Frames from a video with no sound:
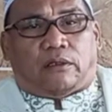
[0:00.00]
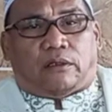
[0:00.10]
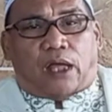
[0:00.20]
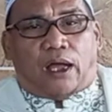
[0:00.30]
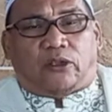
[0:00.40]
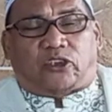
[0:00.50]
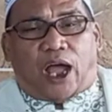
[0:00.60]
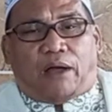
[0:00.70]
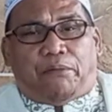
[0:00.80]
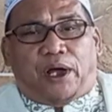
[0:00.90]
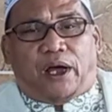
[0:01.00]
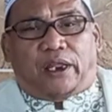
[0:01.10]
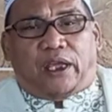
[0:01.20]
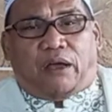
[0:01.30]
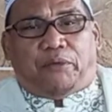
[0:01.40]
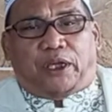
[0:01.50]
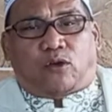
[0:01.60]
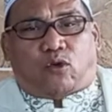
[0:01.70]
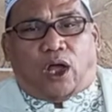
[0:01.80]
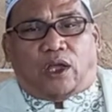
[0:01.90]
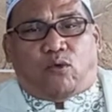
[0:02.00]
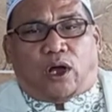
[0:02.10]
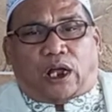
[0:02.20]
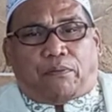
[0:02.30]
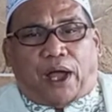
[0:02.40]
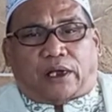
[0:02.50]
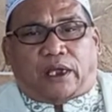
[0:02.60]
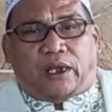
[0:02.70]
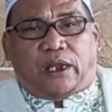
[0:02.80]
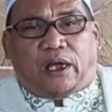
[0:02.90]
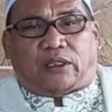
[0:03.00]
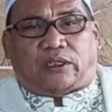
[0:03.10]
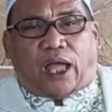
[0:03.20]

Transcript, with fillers: Tang ya bi engkau iwa kapakin dek